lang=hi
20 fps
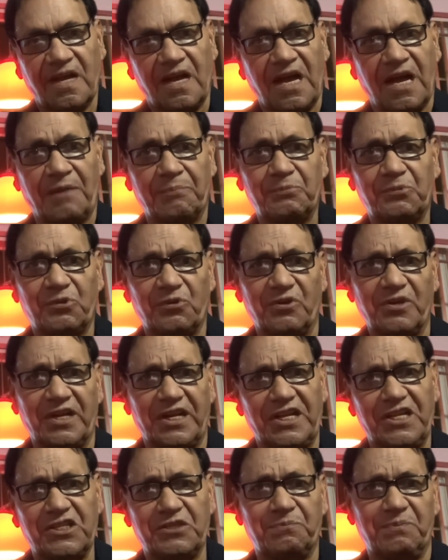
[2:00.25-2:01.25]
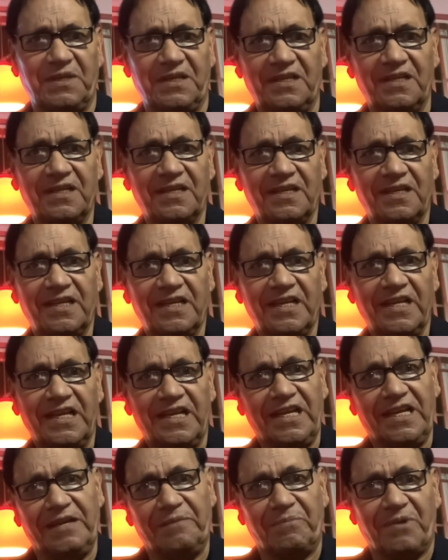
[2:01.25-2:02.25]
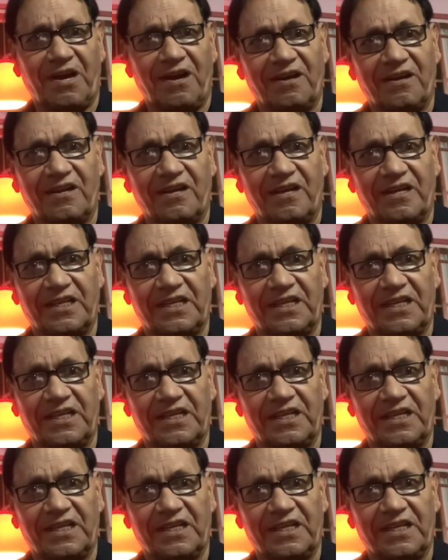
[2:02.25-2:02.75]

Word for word: अब तो अंग्रेज भी इमरान खान